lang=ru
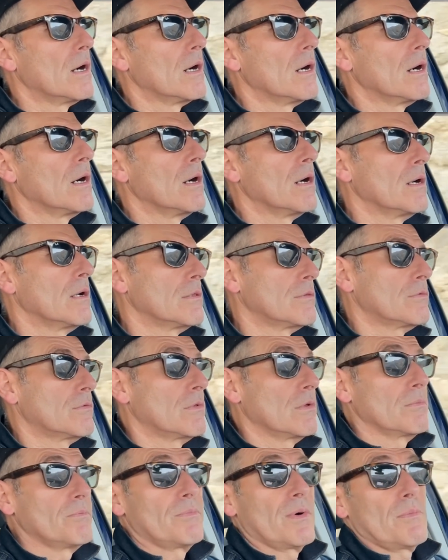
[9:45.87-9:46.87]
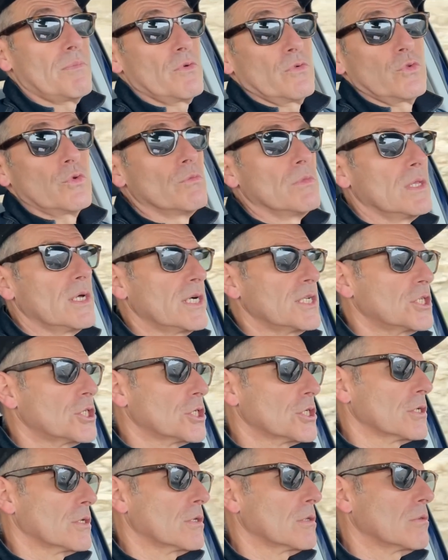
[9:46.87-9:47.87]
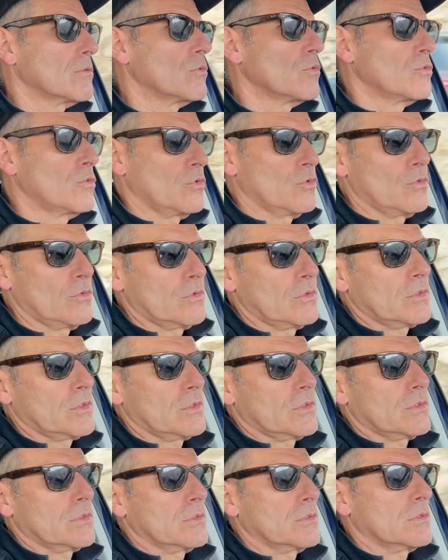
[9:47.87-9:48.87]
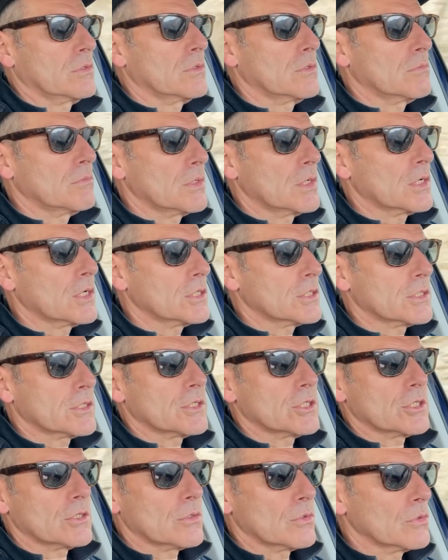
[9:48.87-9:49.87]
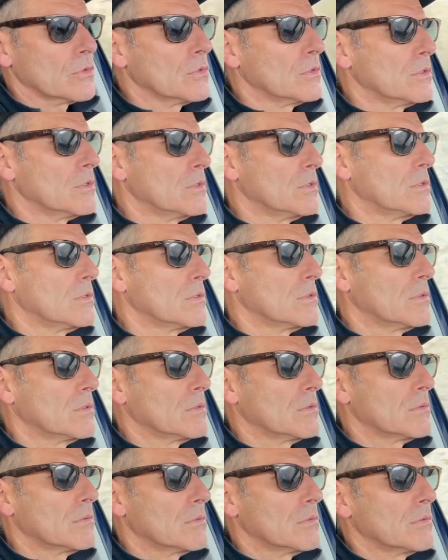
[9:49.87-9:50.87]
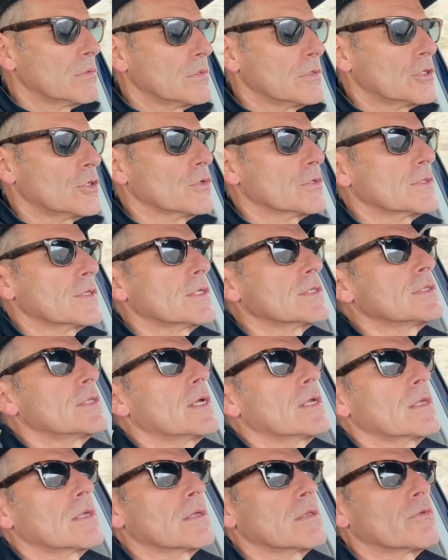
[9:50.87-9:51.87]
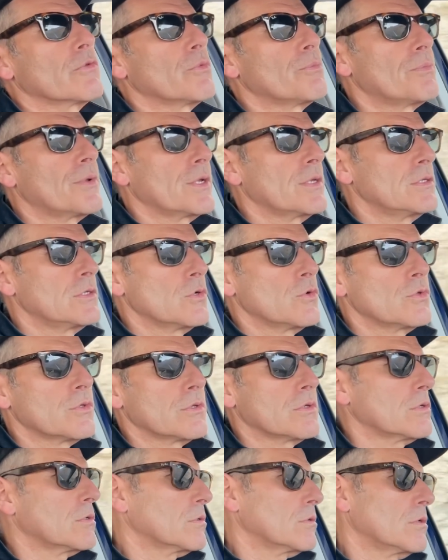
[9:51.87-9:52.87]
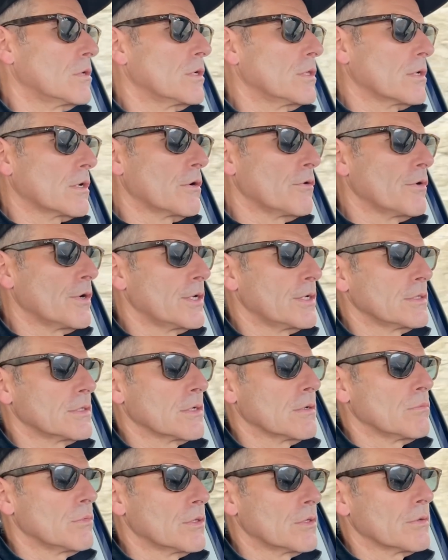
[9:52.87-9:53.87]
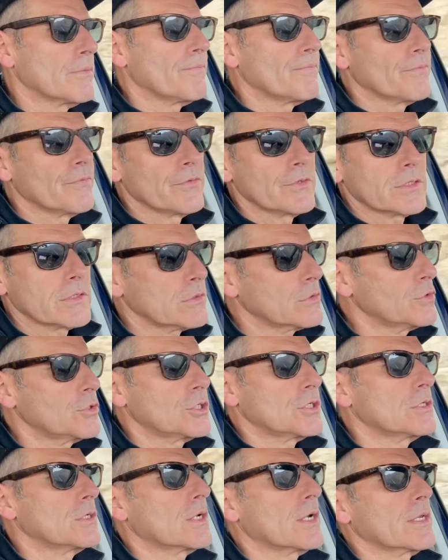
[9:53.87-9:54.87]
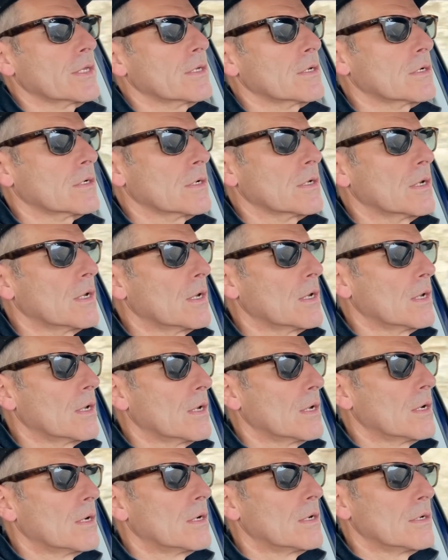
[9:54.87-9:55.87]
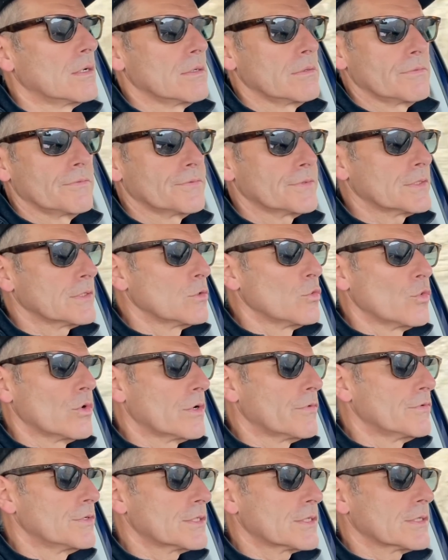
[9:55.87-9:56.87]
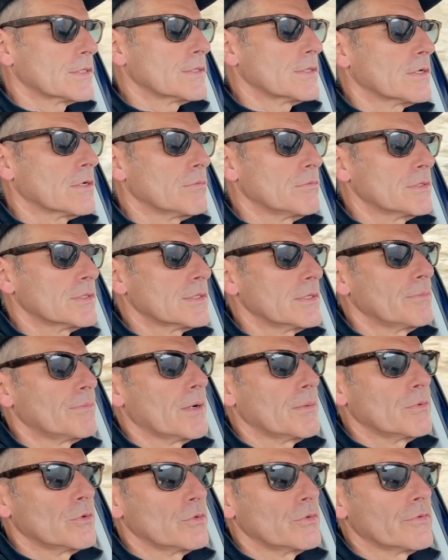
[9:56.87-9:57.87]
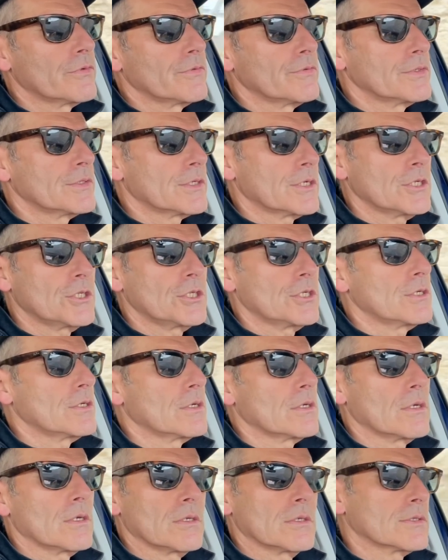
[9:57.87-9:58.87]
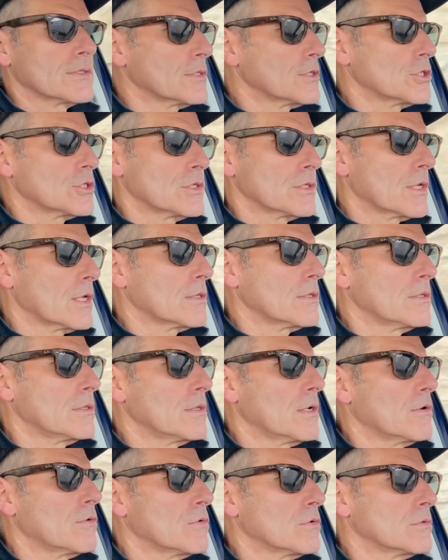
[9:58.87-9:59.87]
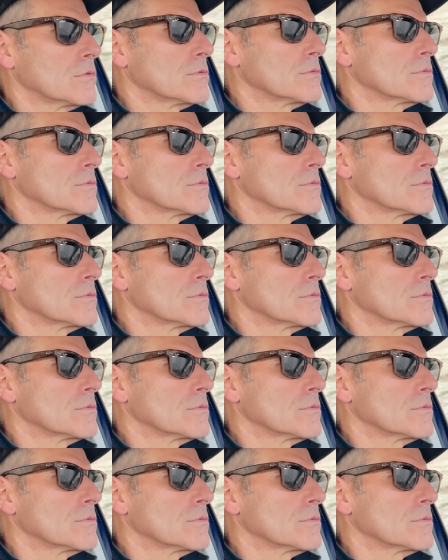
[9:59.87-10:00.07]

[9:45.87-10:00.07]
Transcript: А по поводу младшей, ну тут э, мне кажется, что еще осознание этого придет и рано говорить об этом. В всяком случае никаких э, вслух высказанных мыслей по поводу его возвращения я не слышал ни от одного.